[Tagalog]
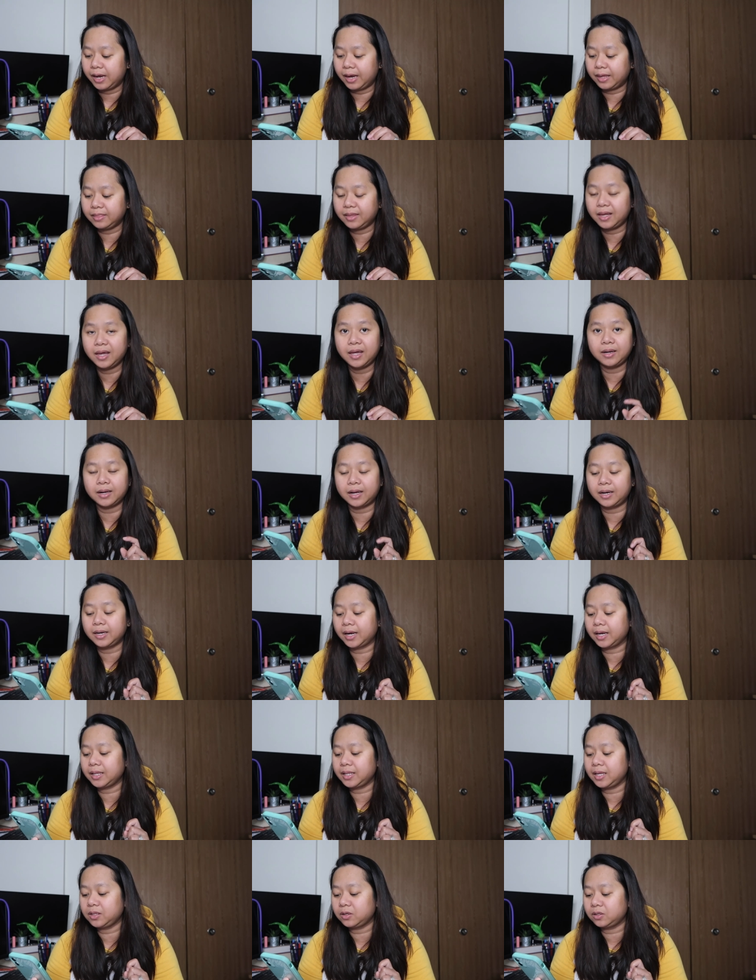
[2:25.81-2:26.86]
And then,
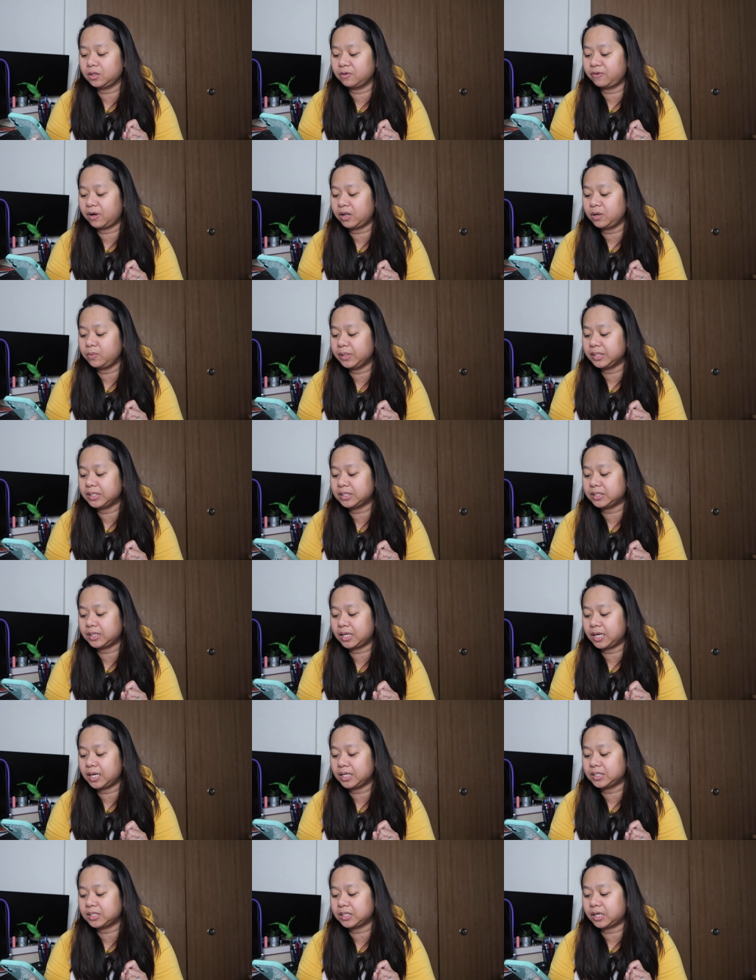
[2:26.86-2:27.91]
nakalagay dito, the following
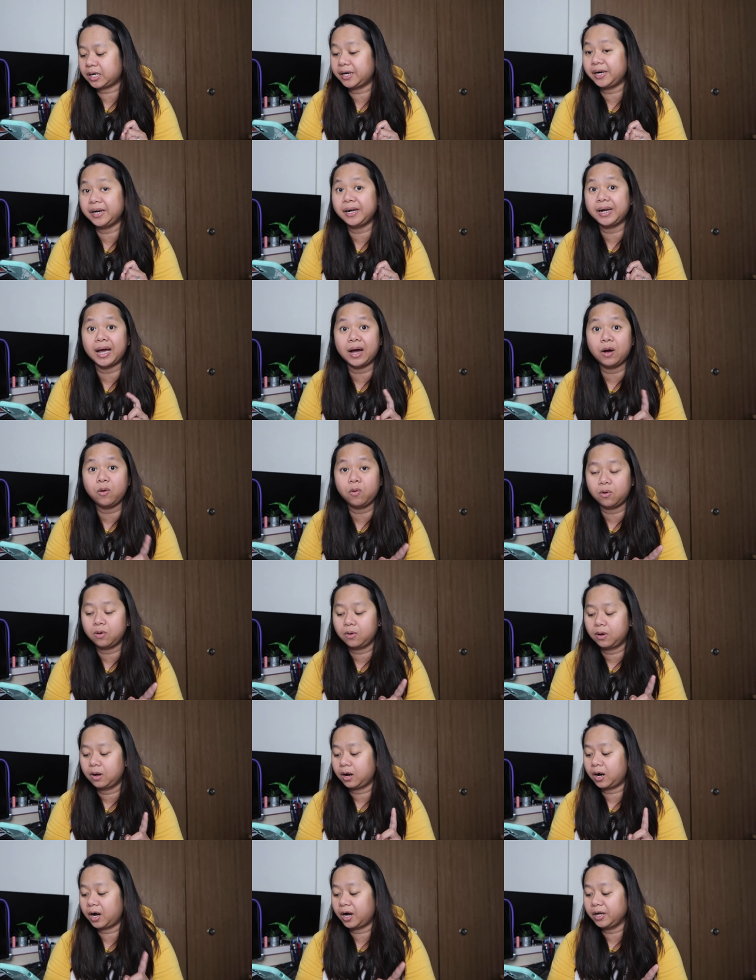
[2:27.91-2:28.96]
states are now
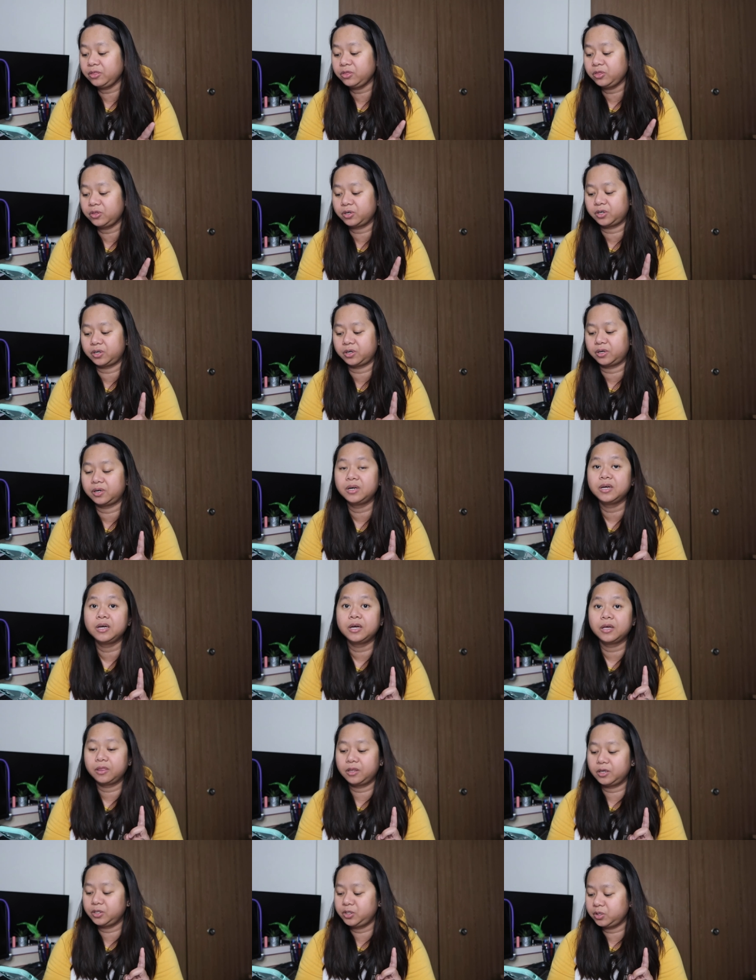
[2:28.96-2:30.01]
under
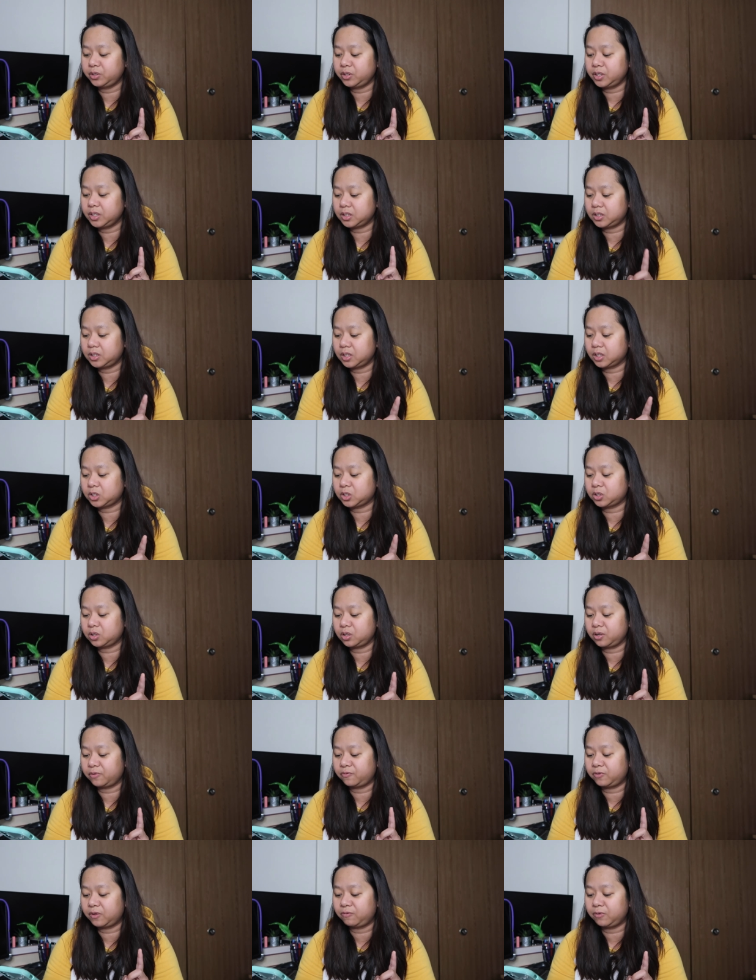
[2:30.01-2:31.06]
the
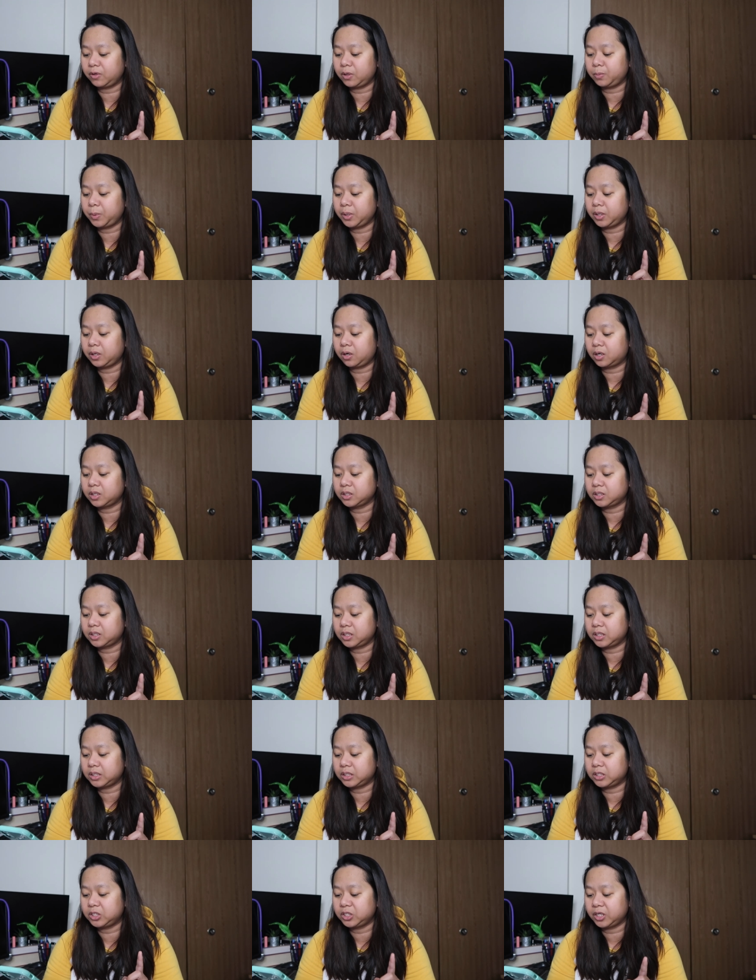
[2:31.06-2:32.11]
jurisdiction of the Philippine
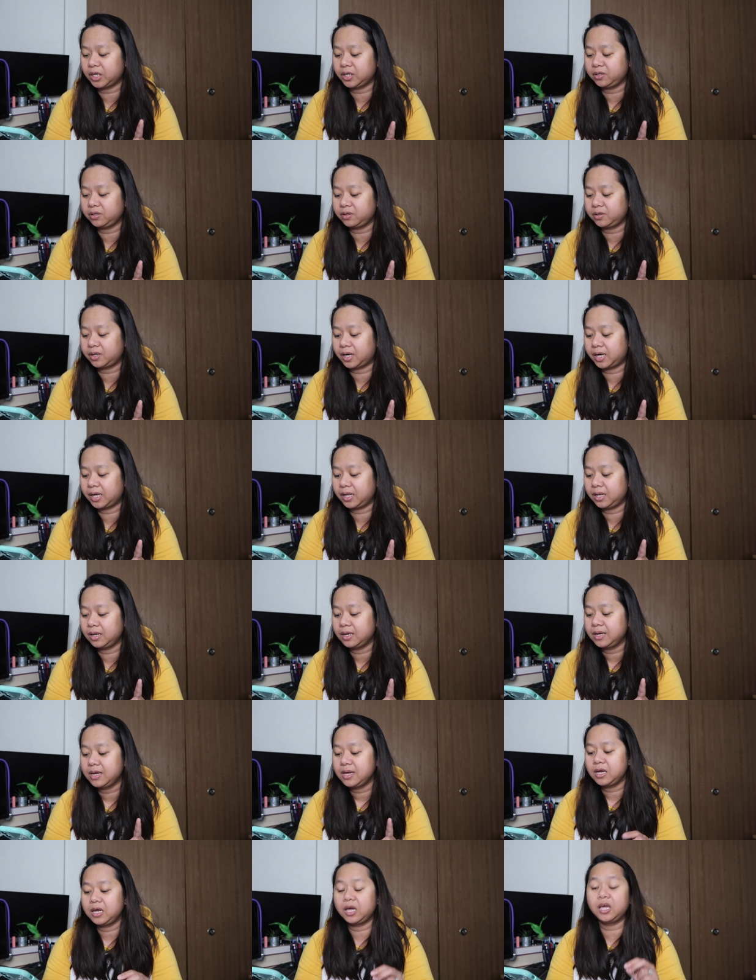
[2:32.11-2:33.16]
Consulate General
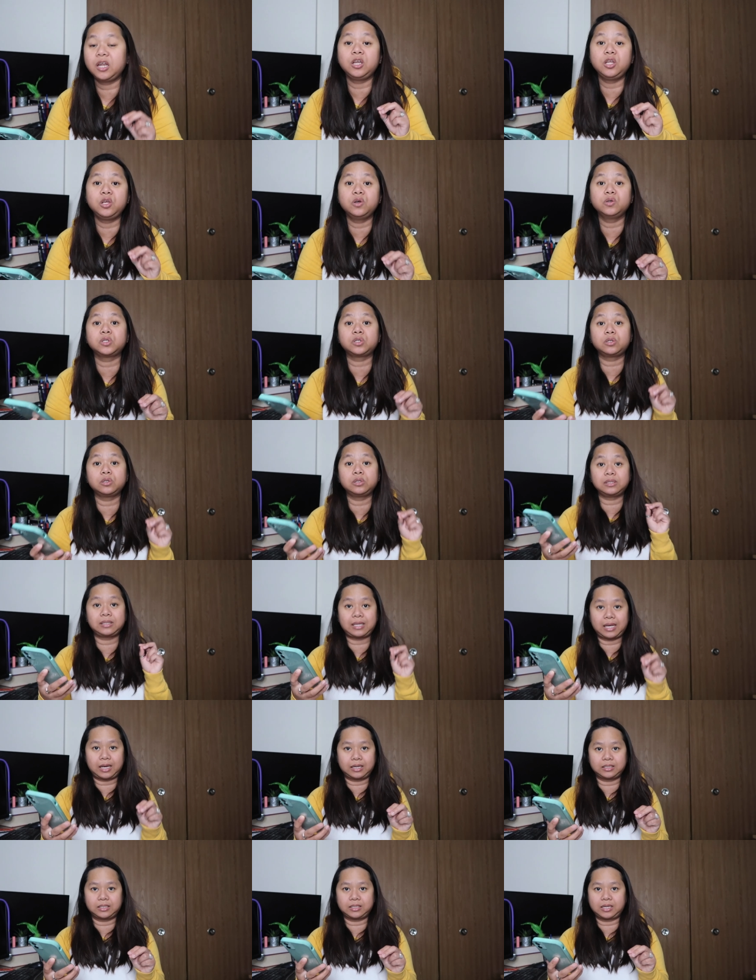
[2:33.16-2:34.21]
in Houston,
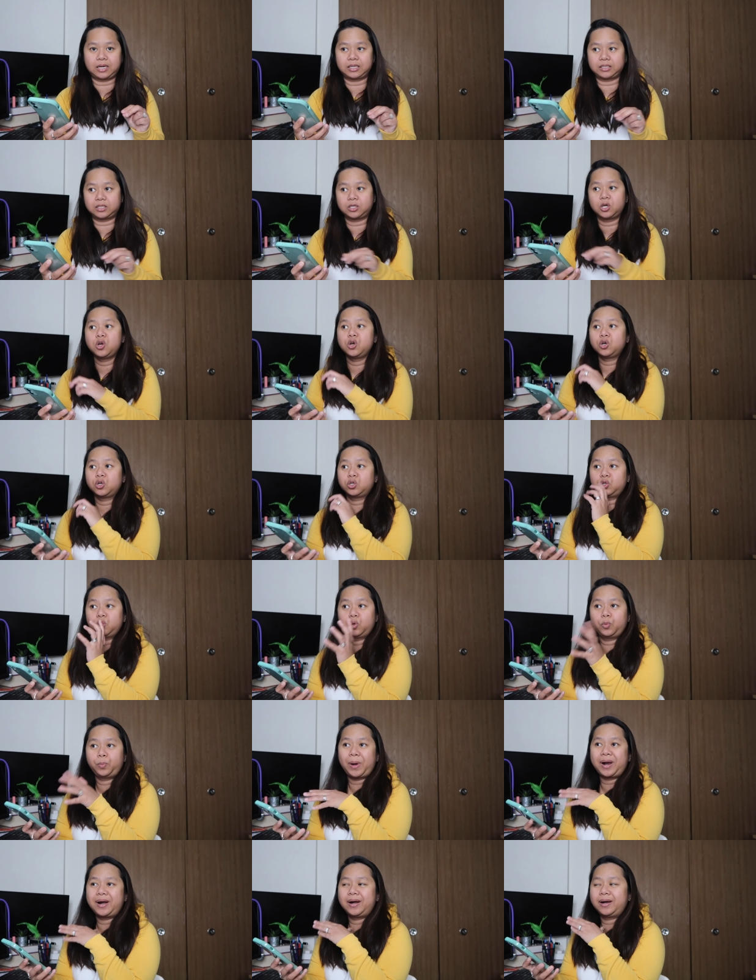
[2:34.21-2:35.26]
Texas. So,
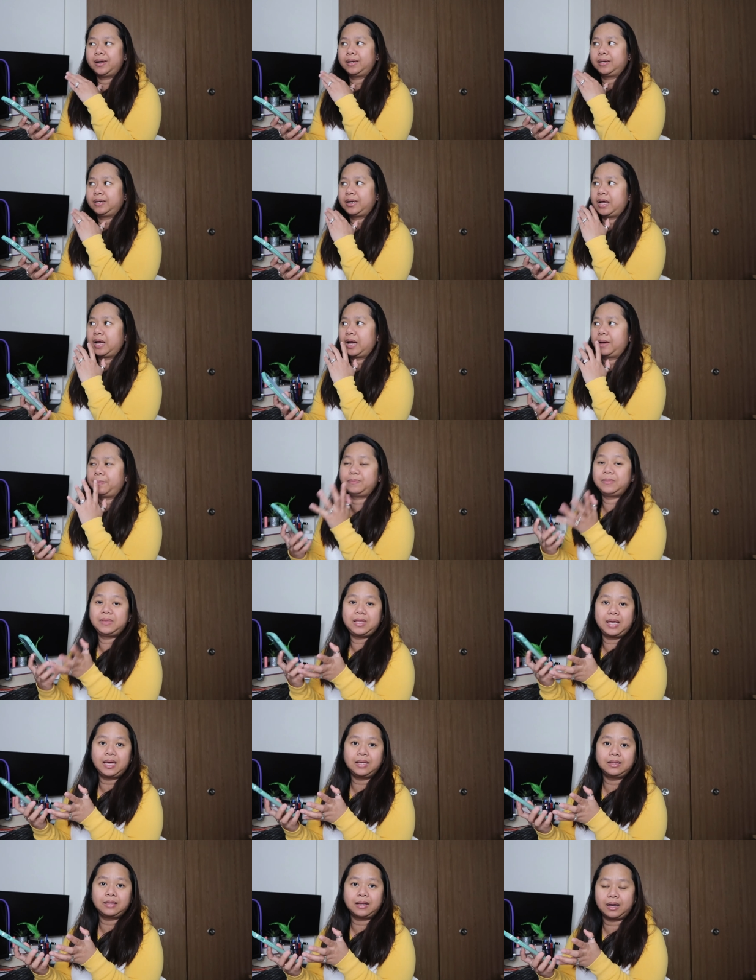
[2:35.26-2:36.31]
parang
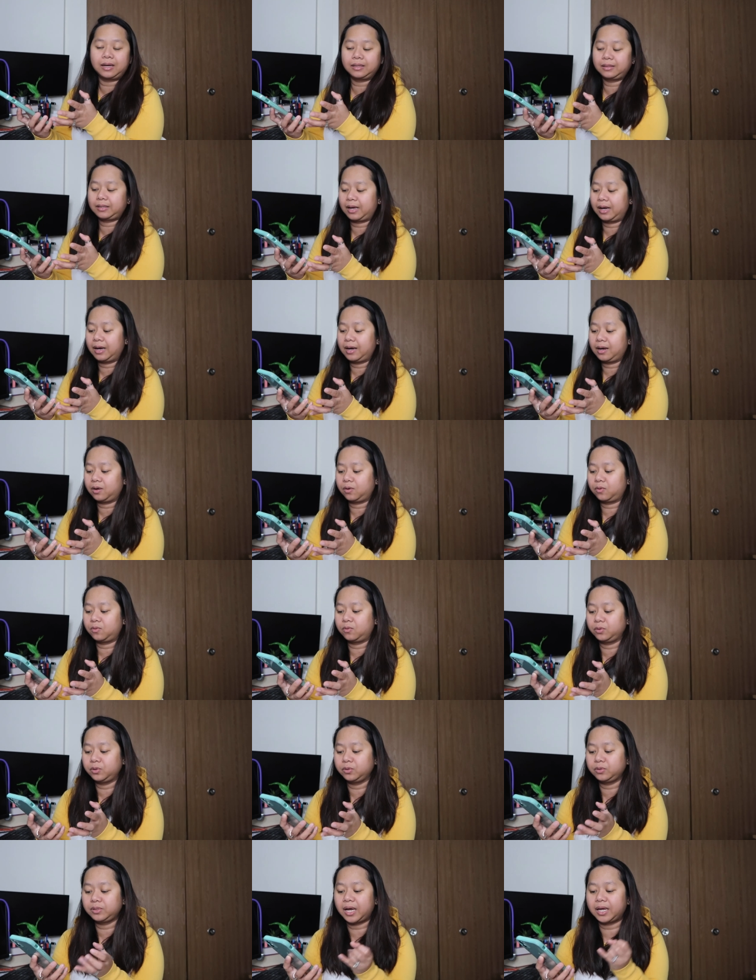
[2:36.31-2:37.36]
na-update ata
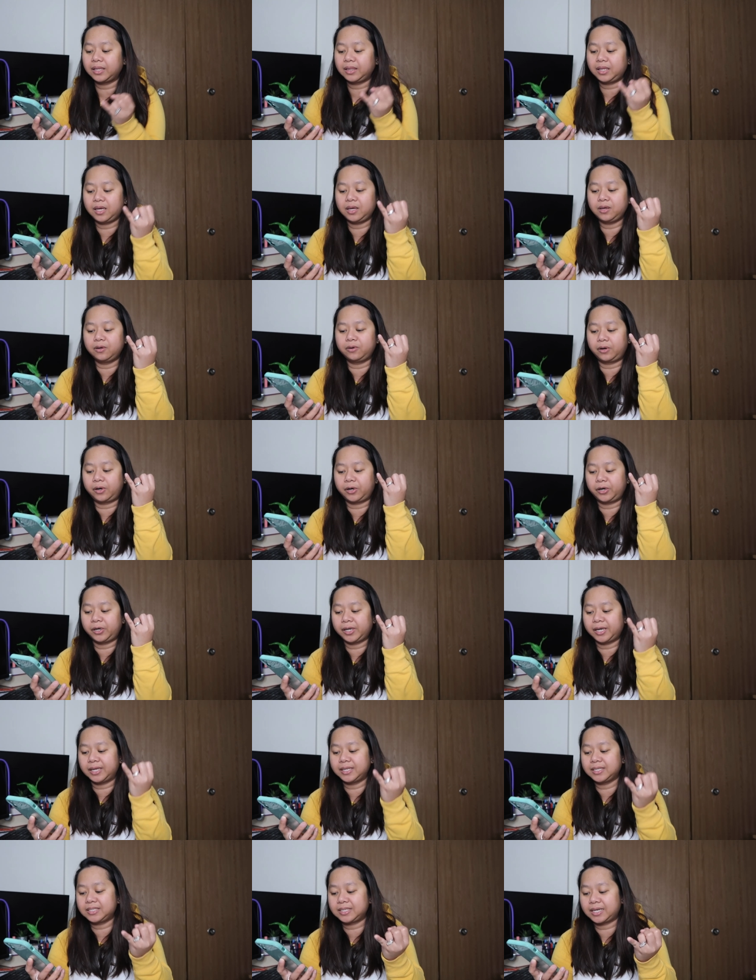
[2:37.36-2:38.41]
kung yung dati yung
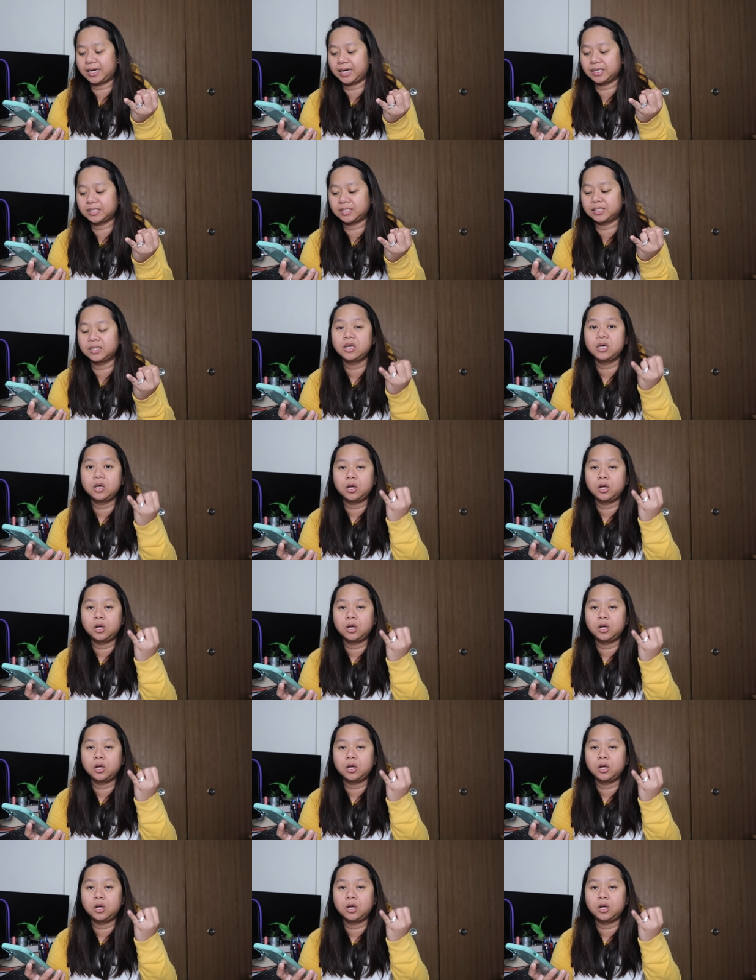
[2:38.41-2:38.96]
Arkansas,